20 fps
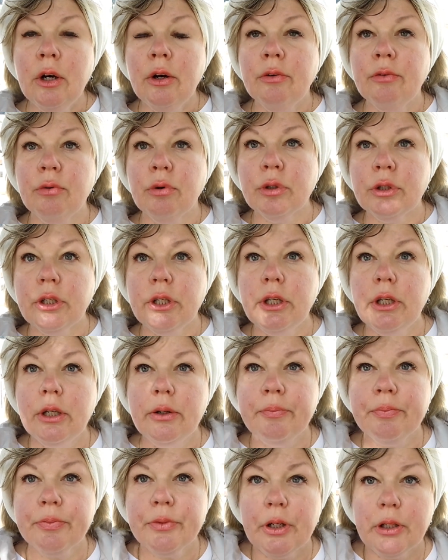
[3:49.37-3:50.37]
Вот.
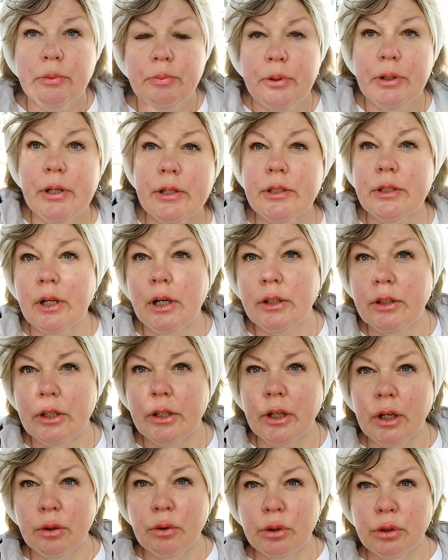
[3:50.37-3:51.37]
И администратор
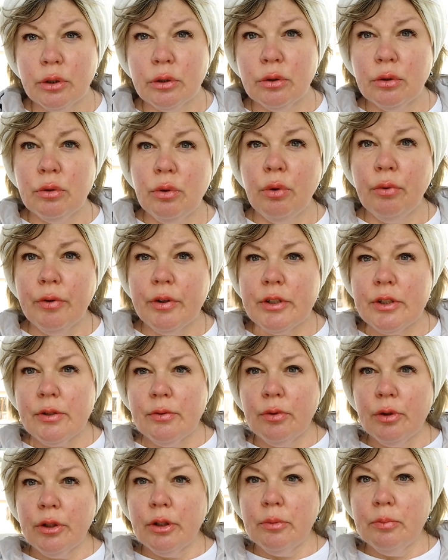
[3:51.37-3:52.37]
какой-то новый
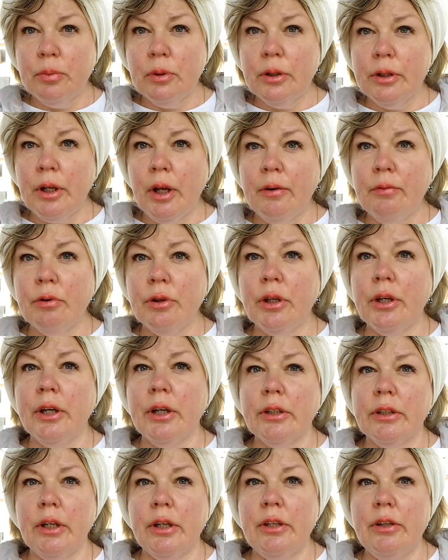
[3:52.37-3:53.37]
сегодня был, я его
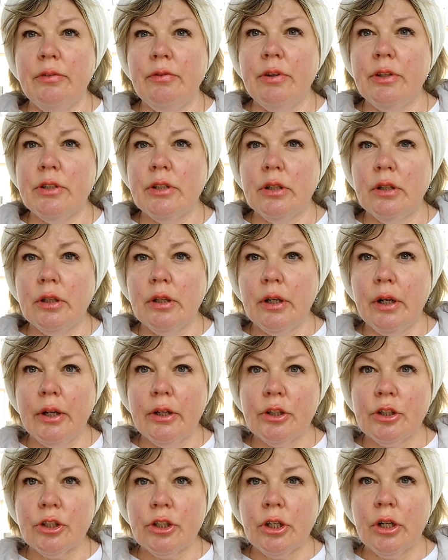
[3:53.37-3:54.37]
никогда не видела
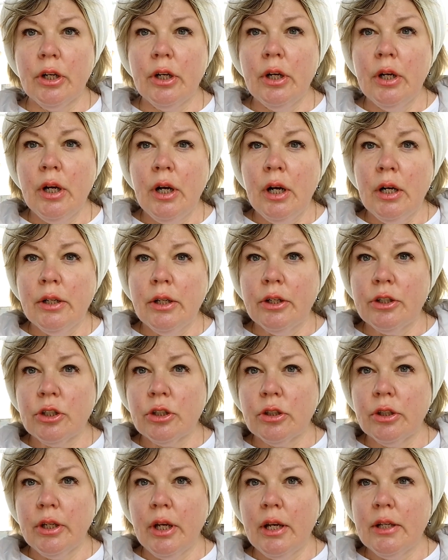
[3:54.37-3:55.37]
раньше.
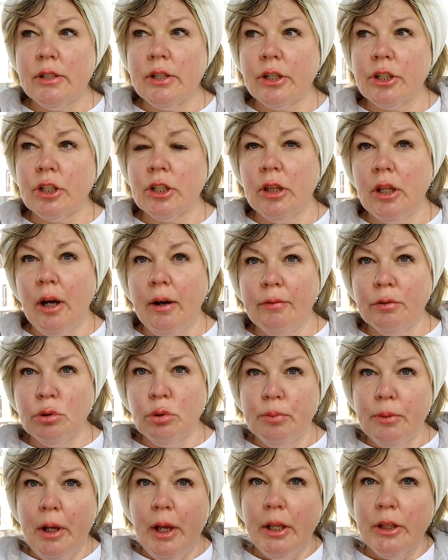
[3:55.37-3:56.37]
Значит, я зашла, вот
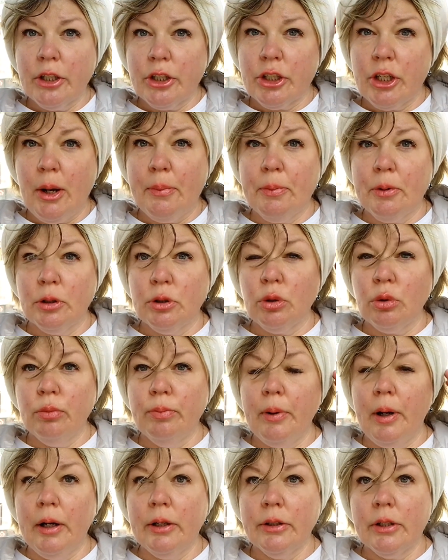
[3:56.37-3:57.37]
у меня эта
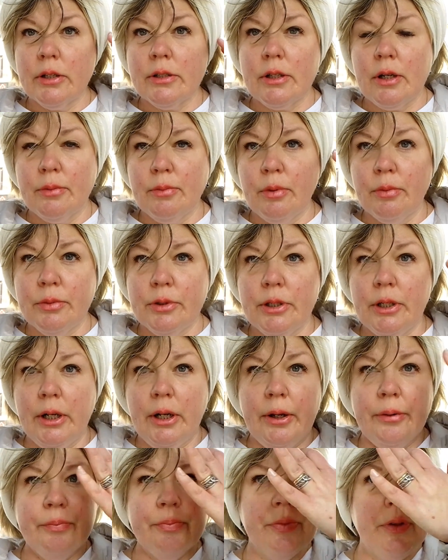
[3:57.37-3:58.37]
шапка-труба на самом
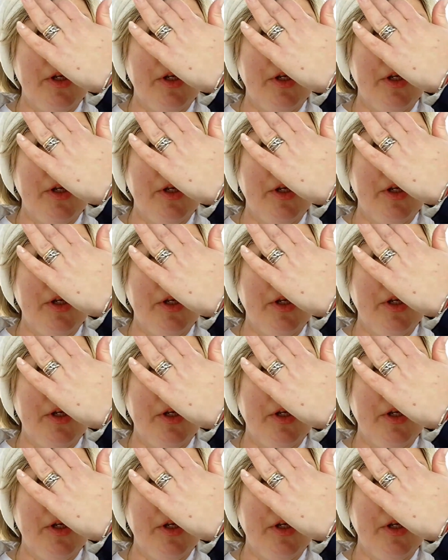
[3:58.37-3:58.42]
деле.